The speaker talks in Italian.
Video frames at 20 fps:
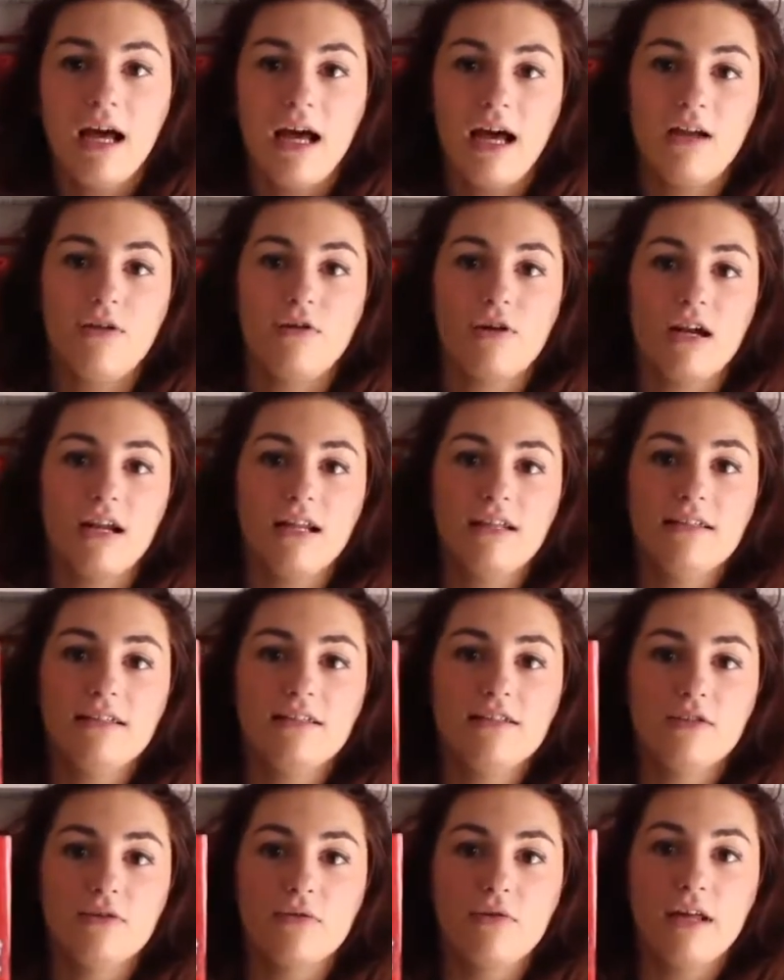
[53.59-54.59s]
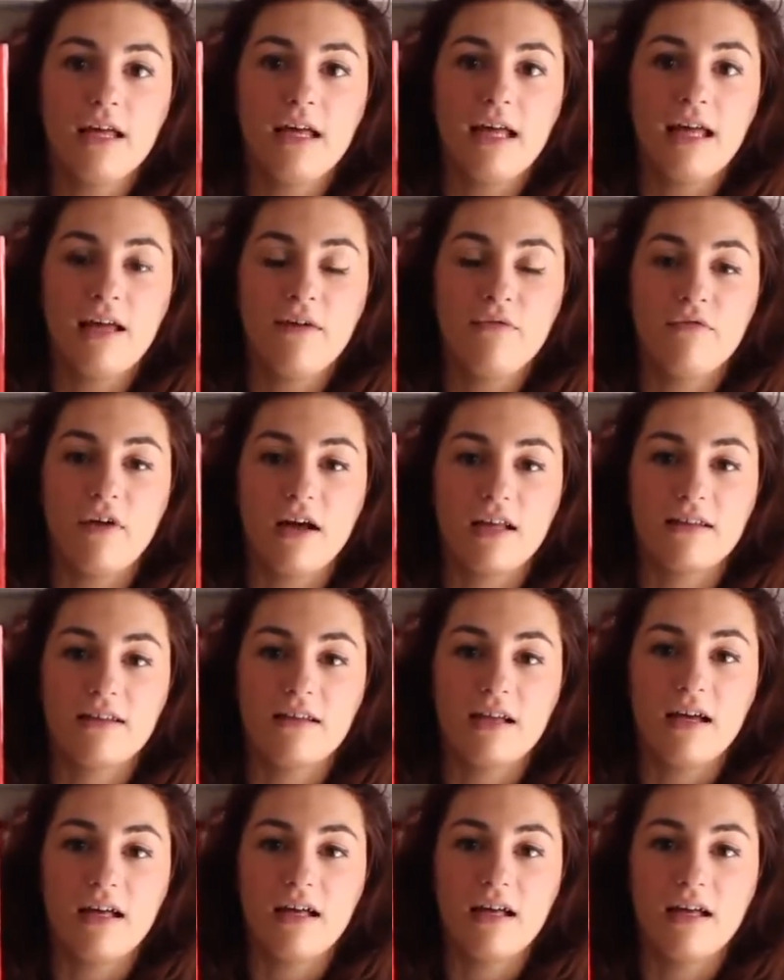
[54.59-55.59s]
allora l'edizione è
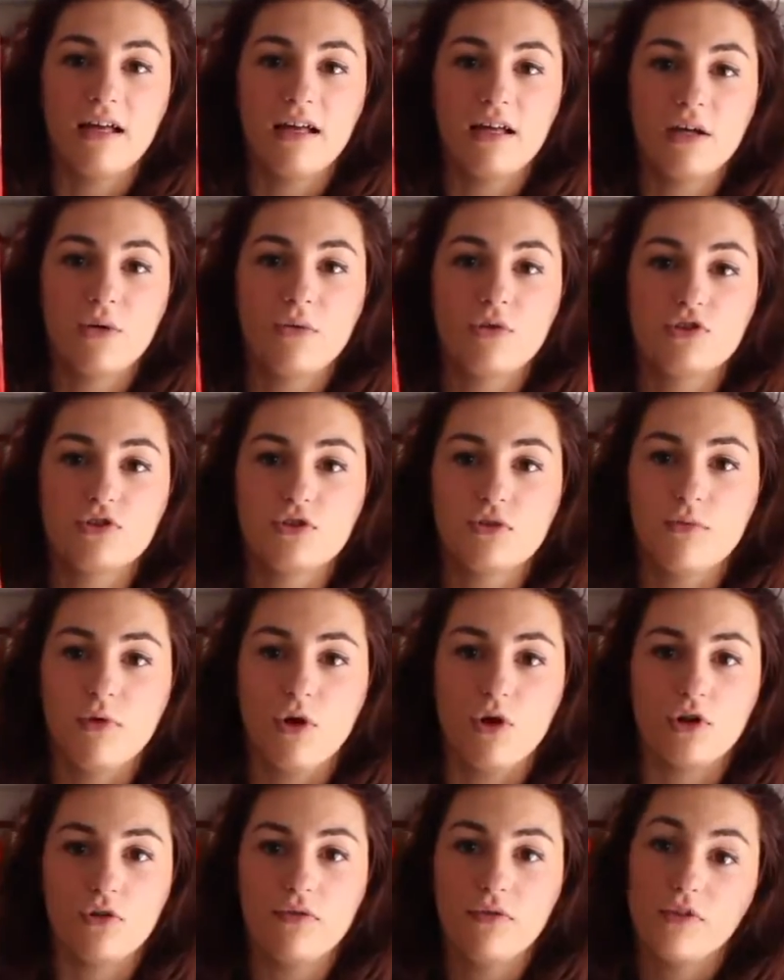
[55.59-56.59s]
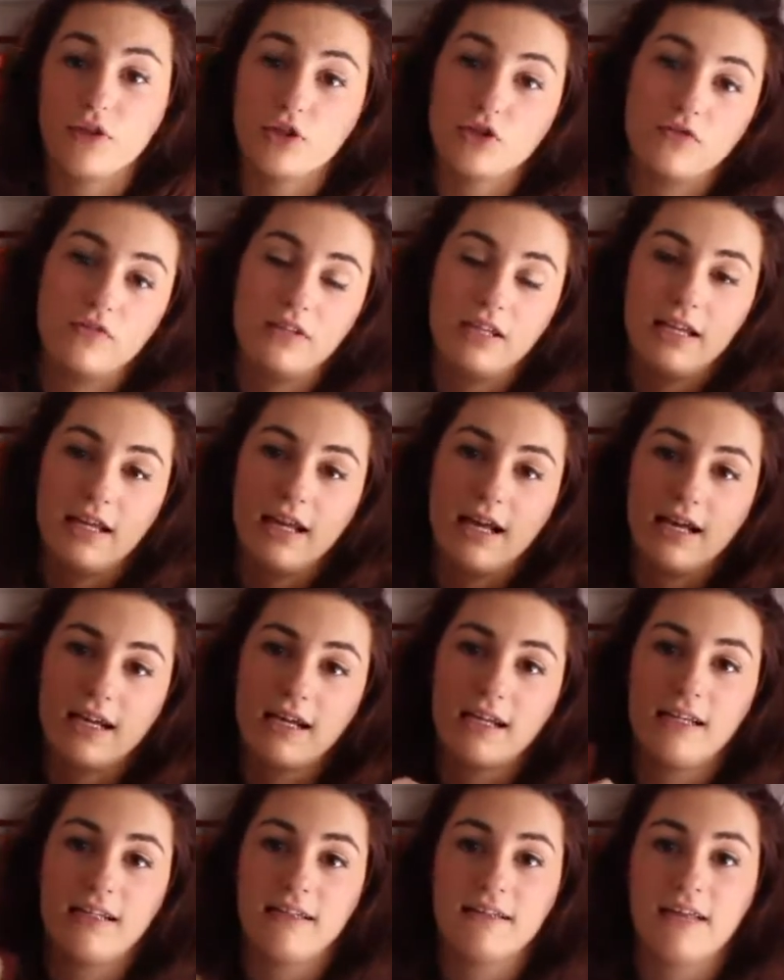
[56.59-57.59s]
fatta eh, in questo modo vi faccio vedere
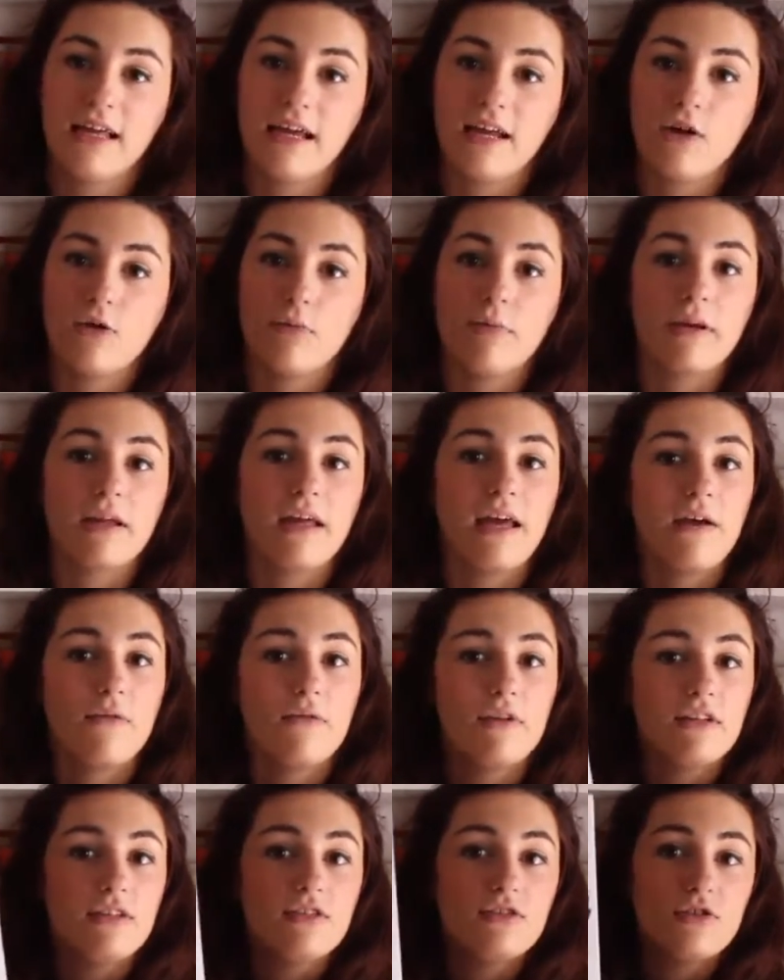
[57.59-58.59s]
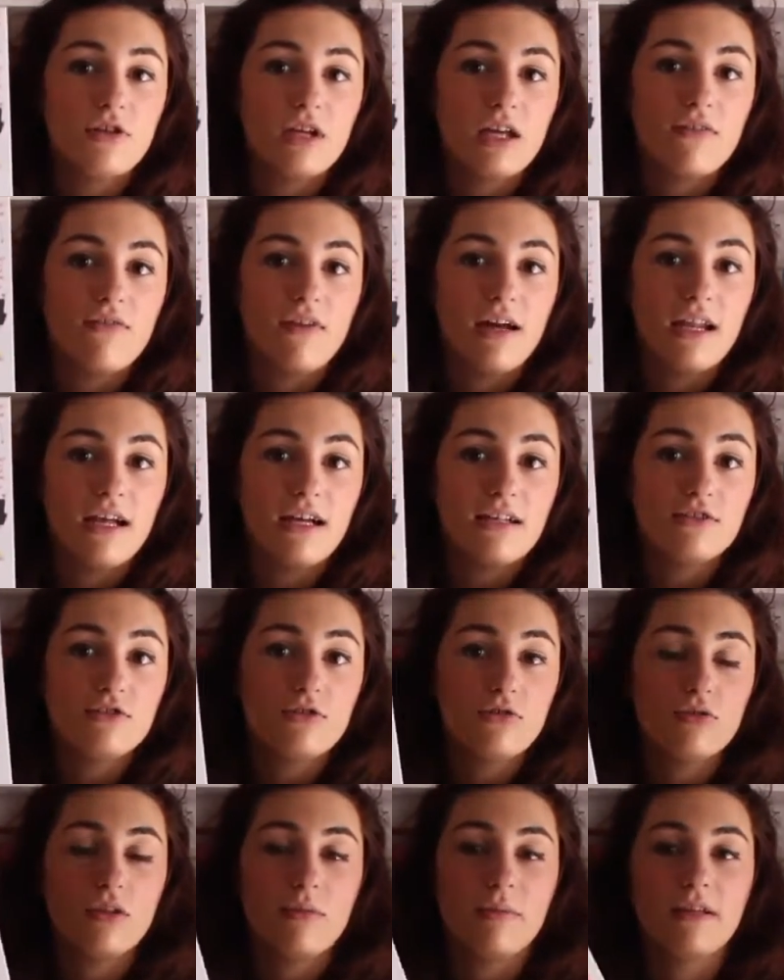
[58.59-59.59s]
anche l'interno perché è un'edizione che vale
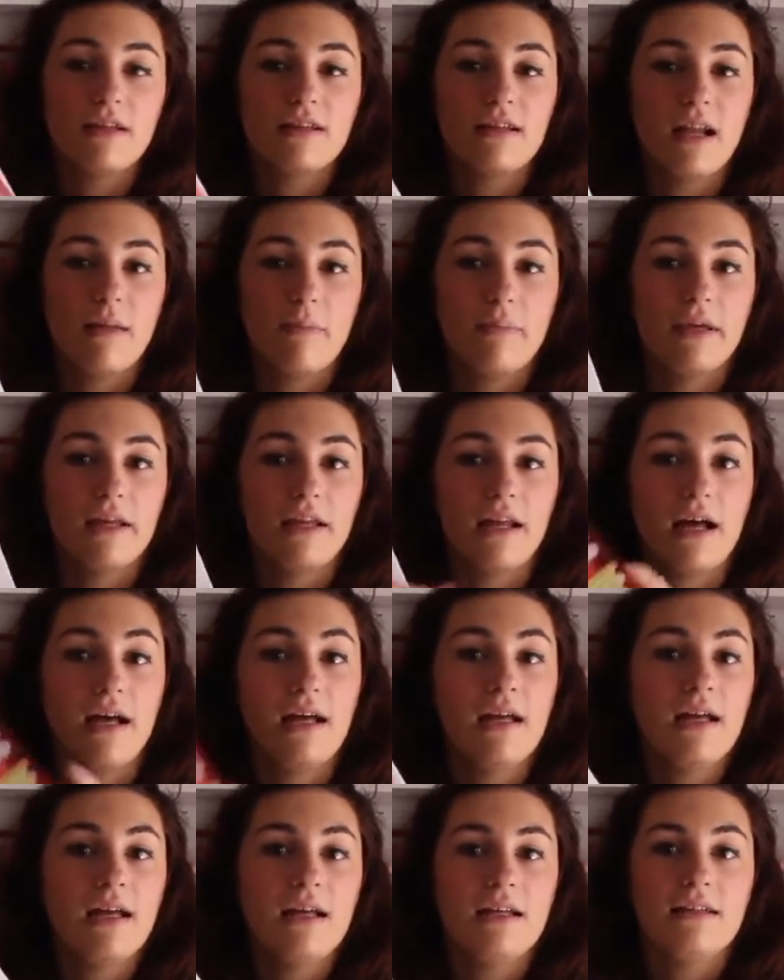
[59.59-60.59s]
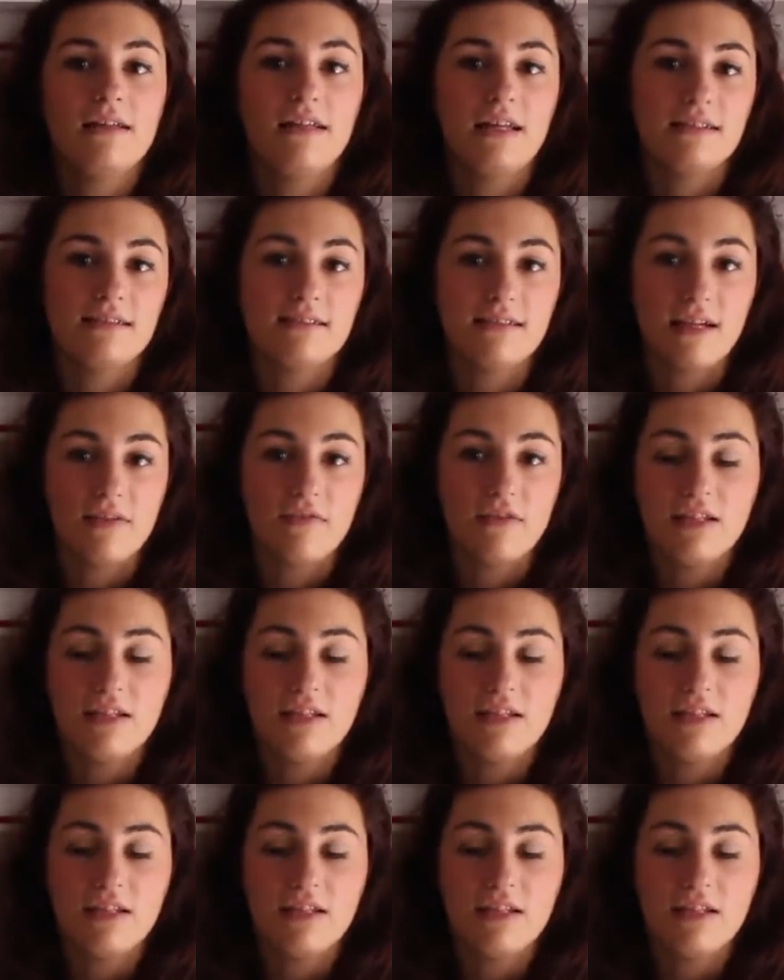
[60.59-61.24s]
assolutamente la pena di essere